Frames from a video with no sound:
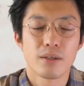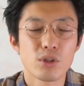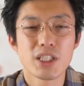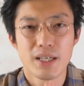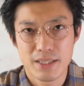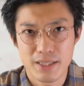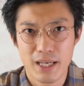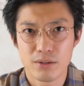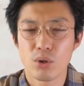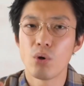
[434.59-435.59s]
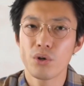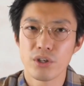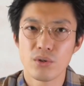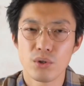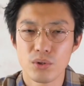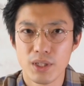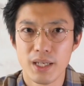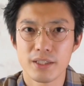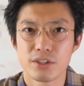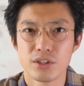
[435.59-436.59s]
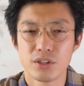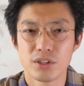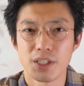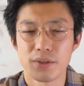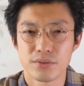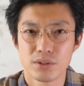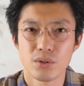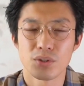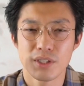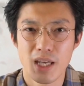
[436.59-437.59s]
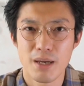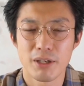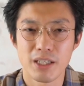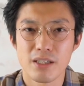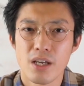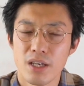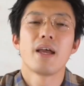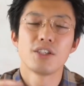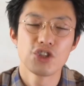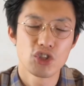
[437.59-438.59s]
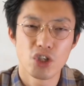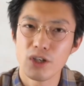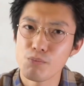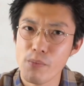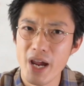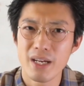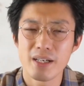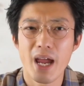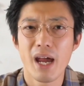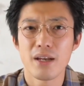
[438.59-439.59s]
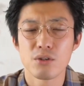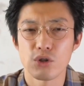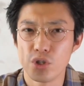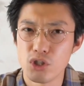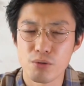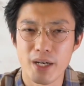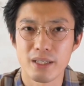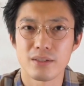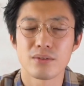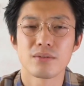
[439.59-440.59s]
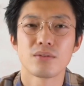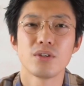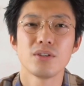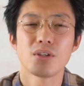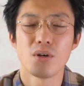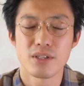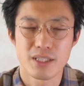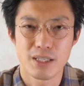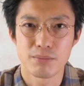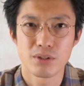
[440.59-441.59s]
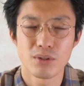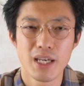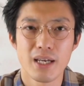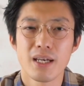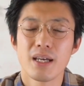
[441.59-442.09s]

こちらはですね、東京大人なクールな服をテーマにシティマン&ウーマンというコンセプトで、